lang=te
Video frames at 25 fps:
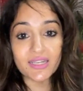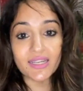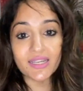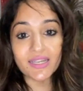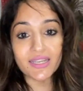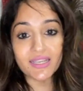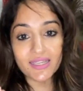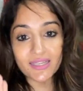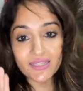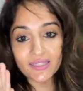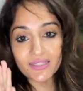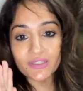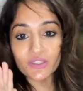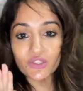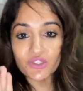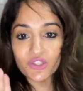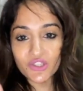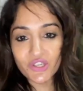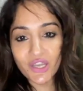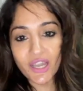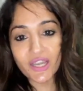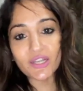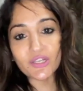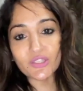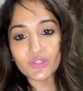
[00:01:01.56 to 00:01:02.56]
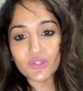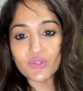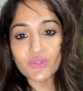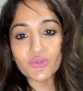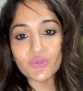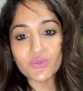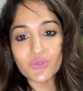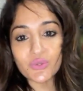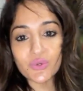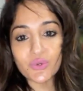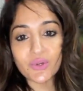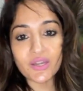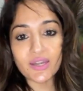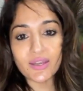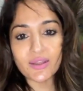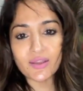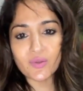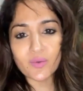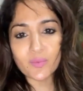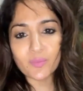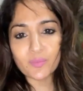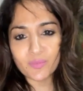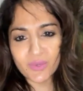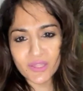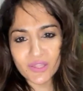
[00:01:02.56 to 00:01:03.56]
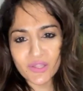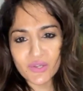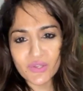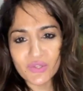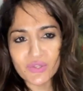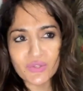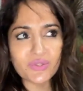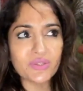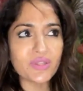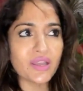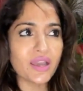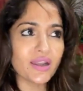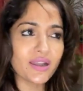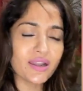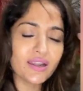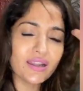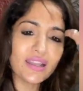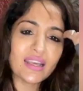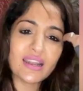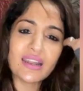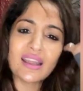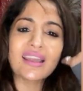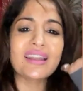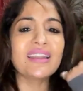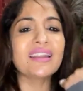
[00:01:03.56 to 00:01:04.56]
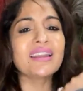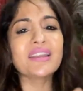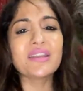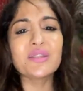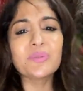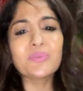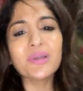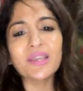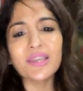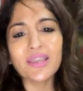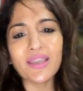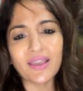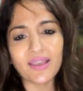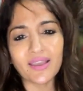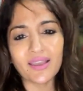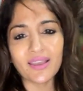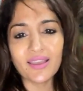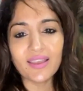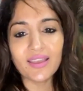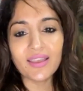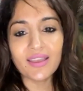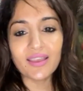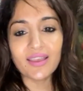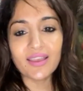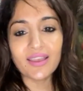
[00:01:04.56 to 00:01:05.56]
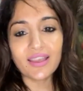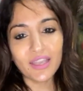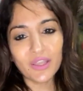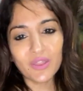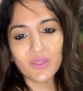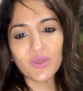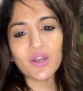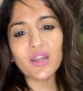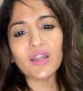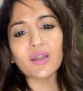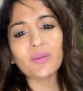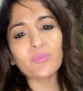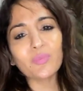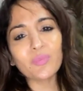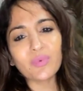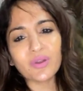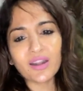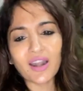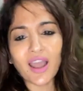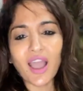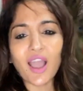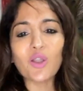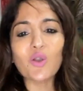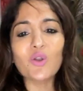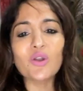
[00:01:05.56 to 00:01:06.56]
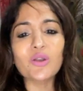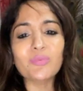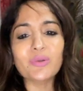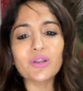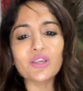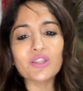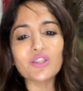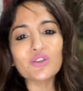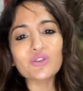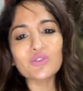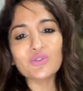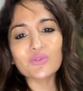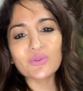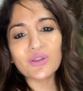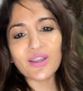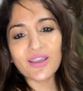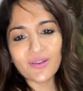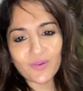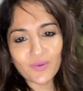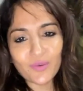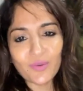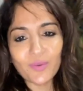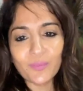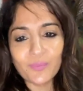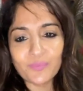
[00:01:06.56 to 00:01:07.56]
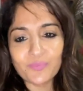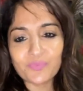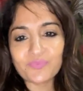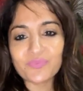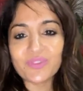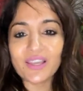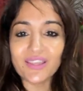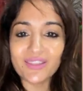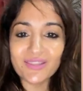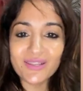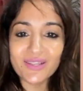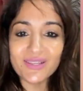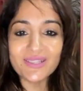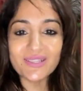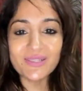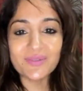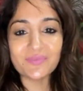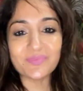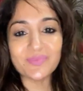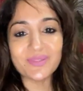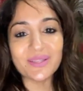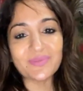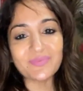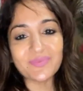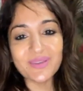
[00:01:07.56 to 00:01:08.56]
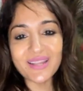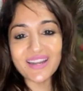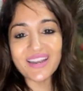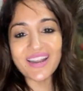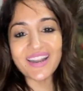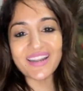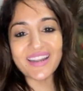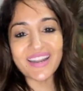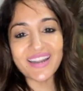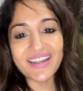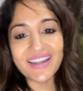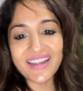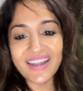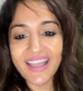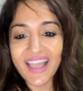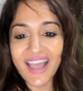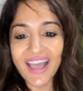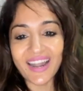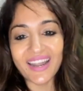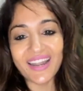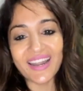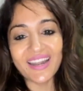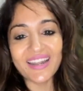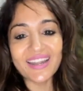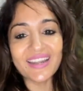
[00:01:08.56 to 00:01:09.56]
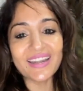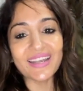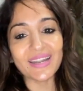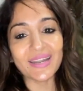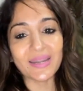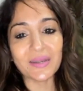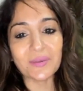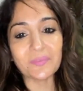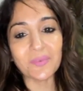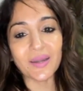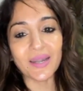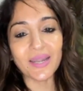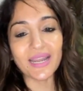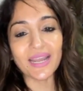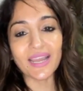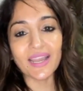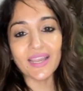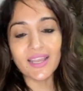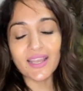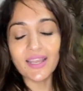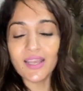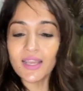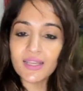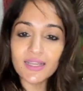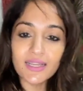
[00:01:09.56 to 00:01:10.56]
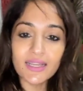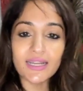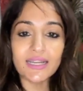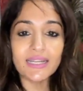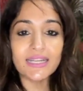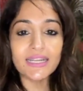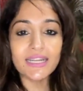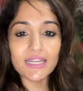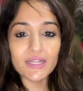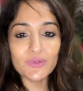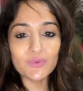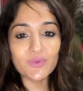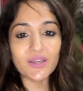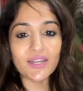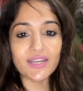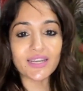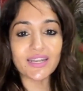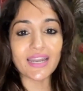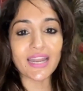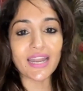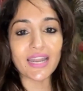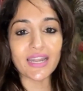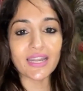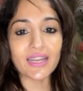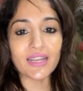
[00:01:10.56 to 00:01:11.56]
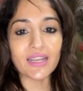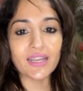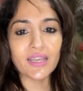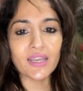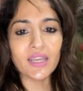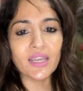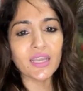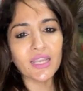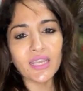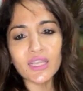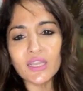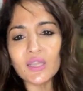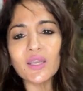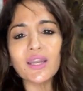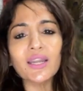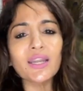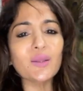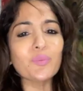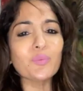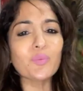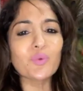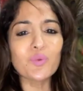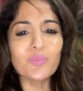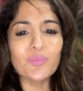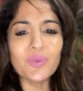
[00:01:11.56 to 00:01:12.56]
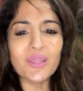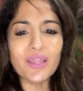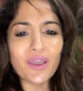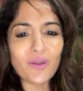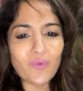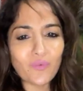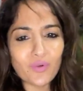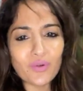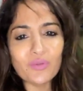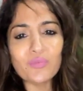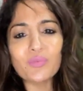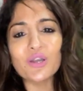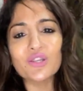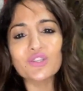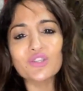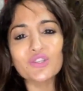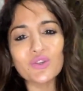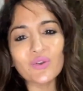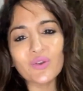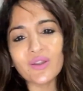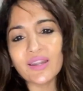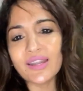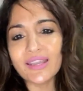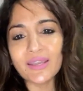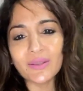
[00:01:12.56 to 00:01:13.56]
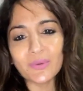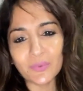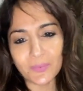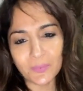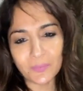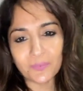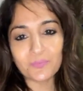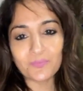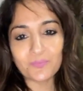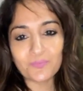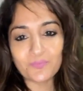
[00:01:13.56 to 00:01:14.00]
చెల్లి కొంచెం జాగ్రత్త చూసుకోండి బెదిరిస్తున్నారంటారా లేదు భయ్య ఎందుకంటే నాకు కూడా బ్రదర్స్ ఉన్నారు అందుకని చెప్తున్నా మీరు నన్ను అంటే వాళ్ళు అంటారనమాట టిట్ ఫర్ దాట్ ఎందుకంటే భూమి మీద ఎప్పుడు మంచోళ్ళు లేరు